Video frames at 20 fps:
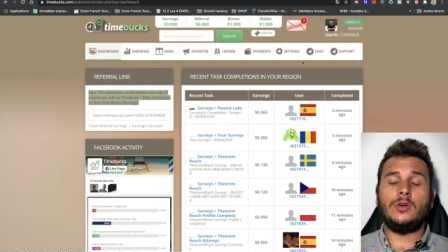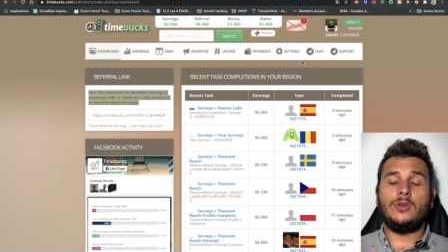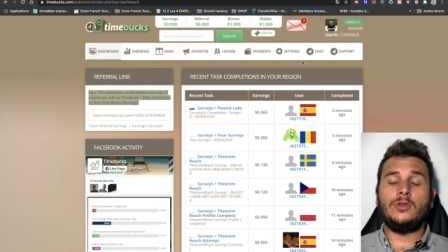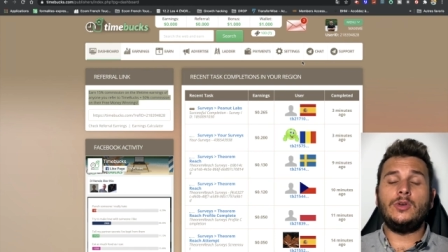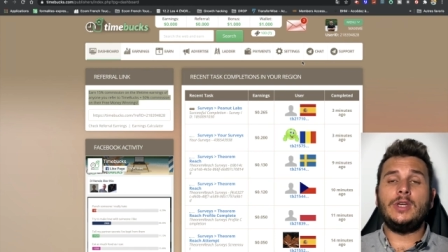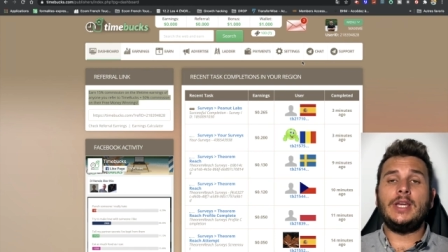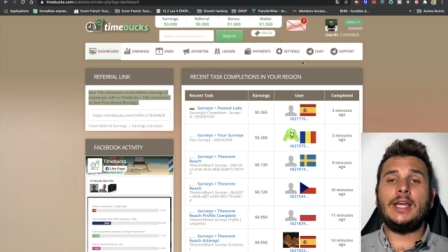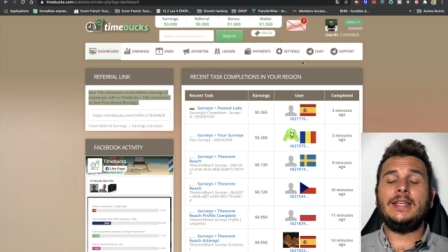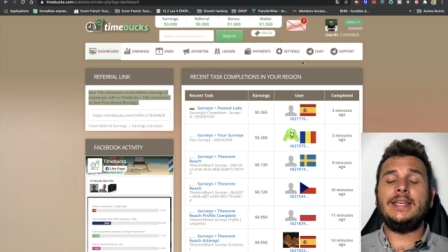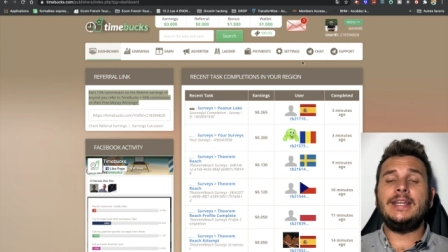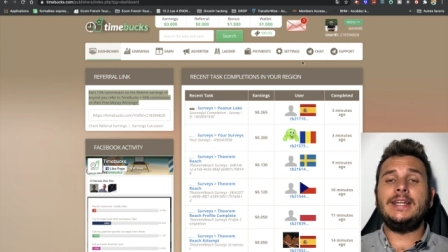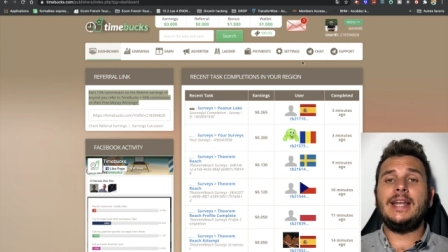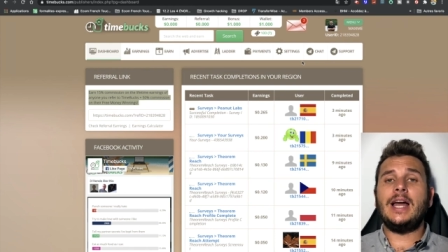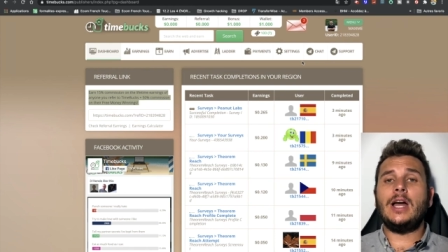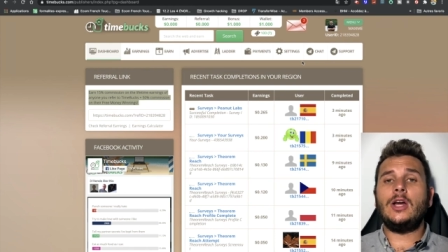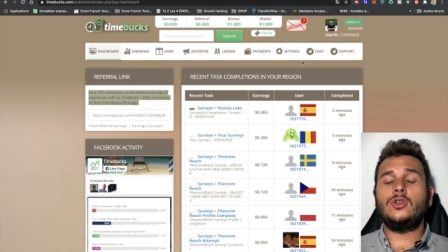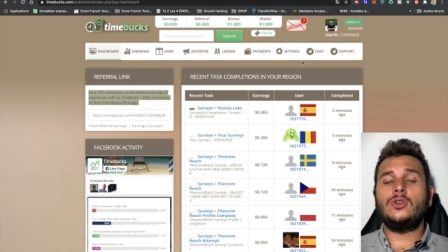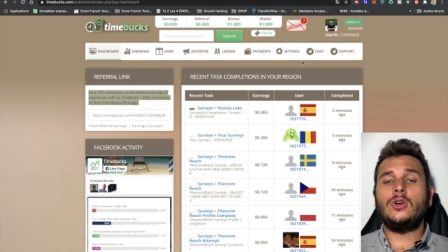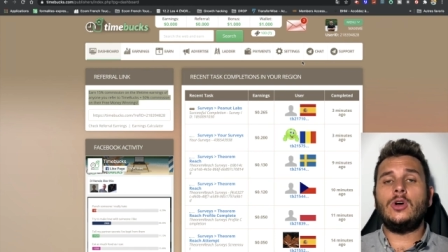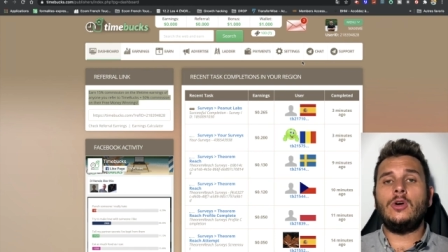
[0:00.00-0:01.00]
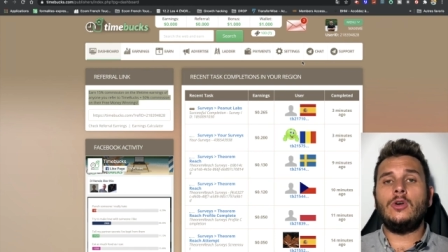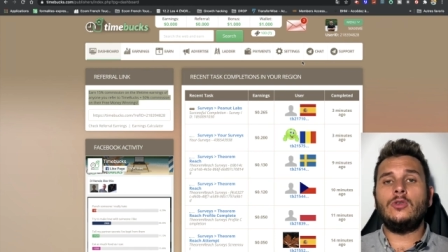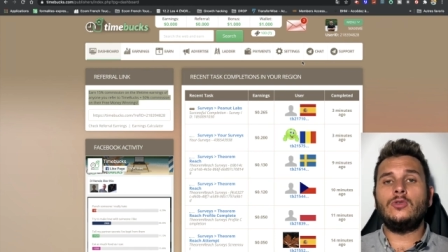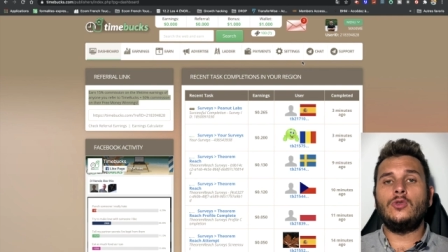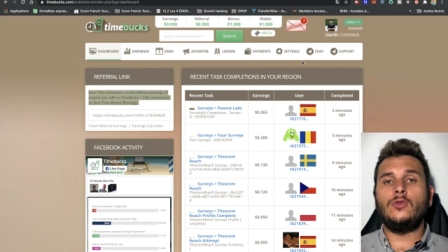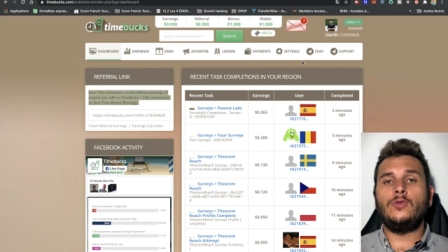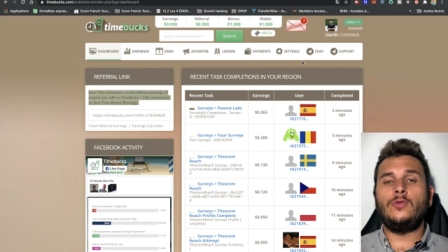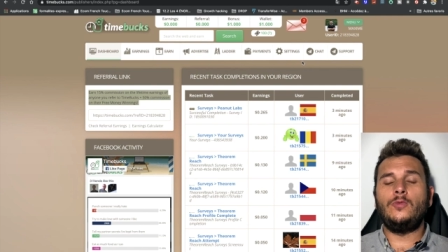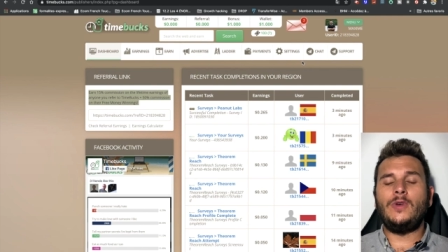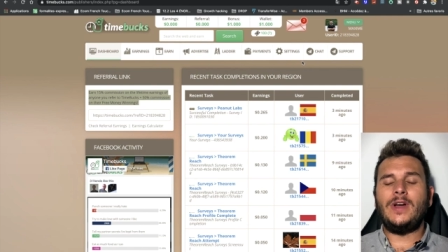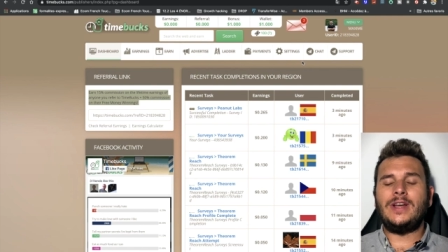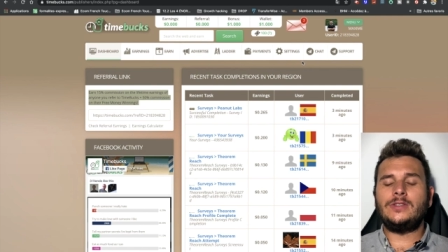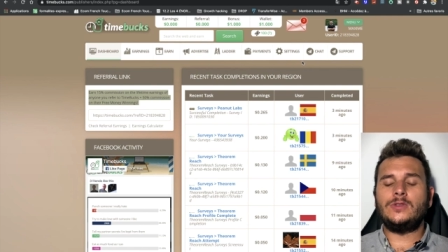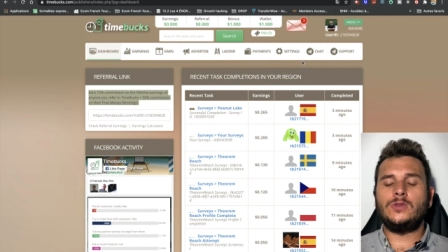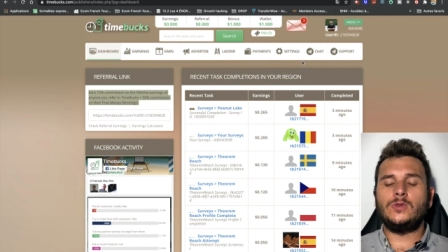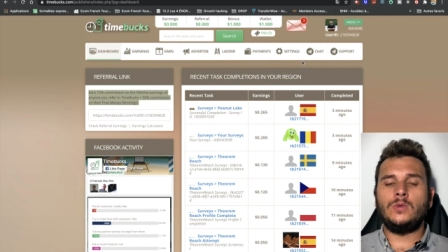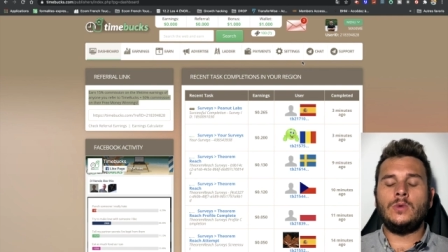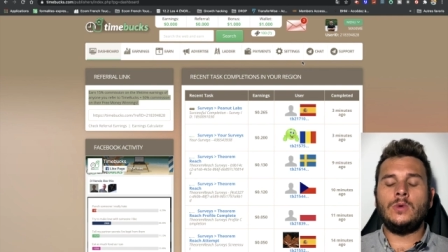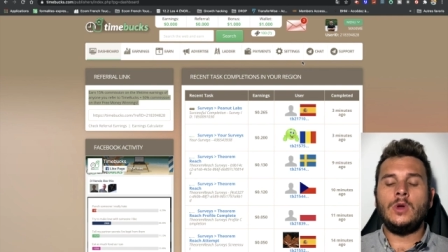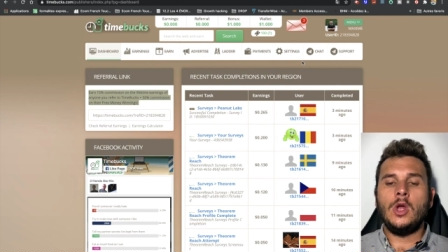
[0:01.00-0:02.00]
de gagner de l'argent de
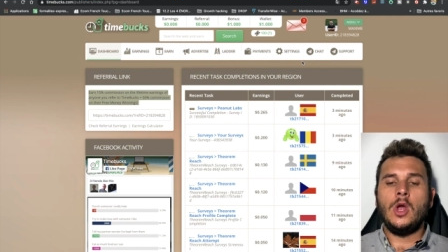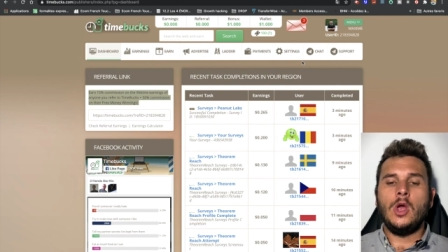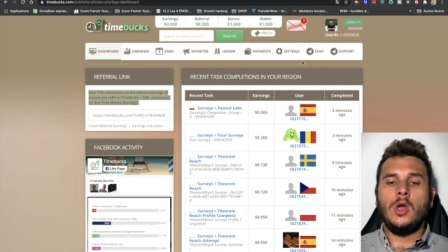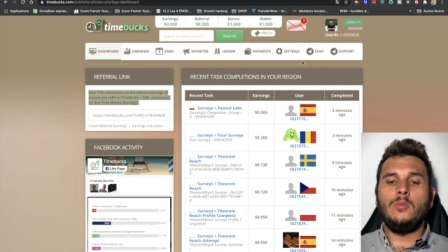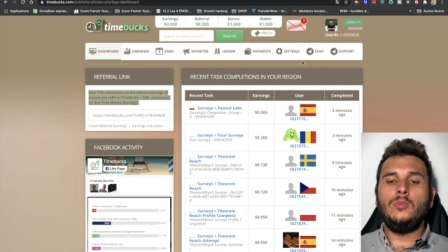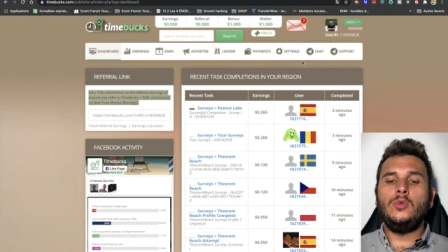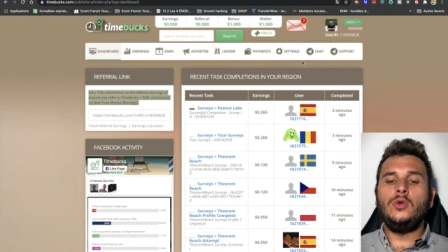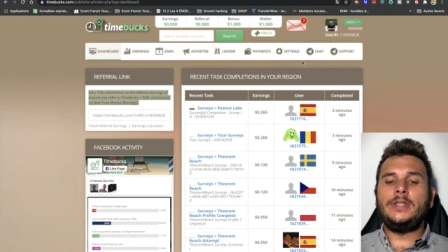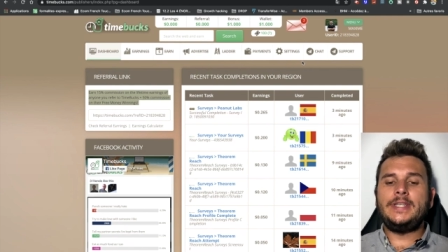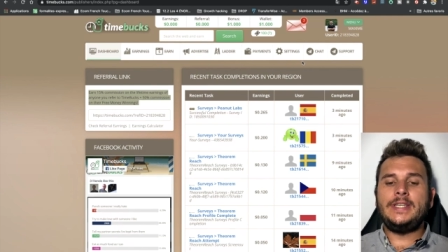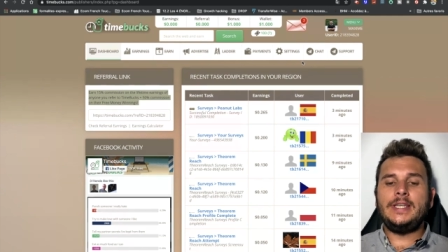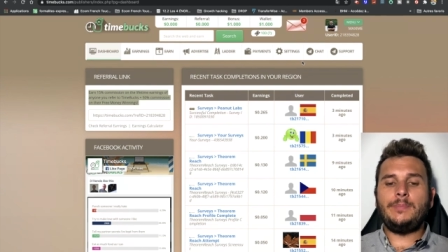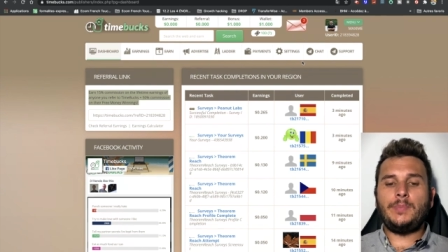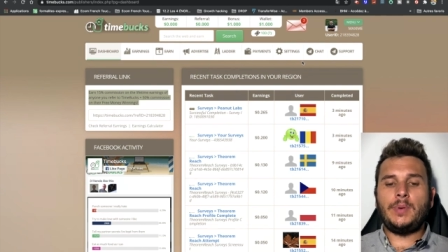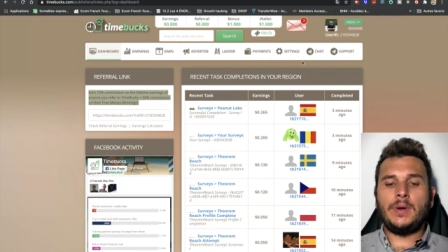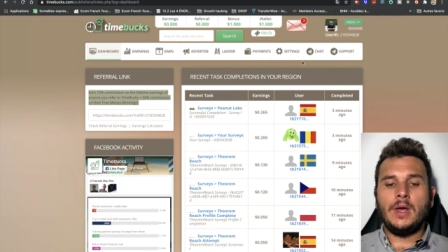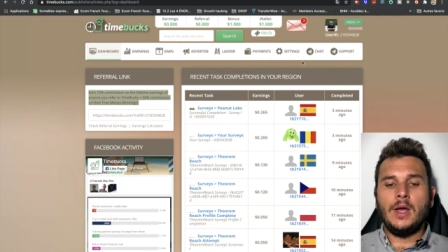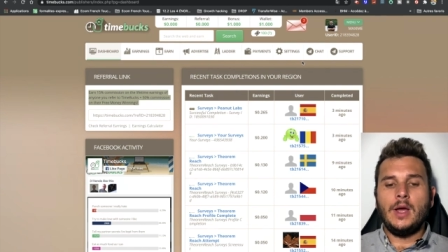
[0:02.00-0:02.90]
façon multiple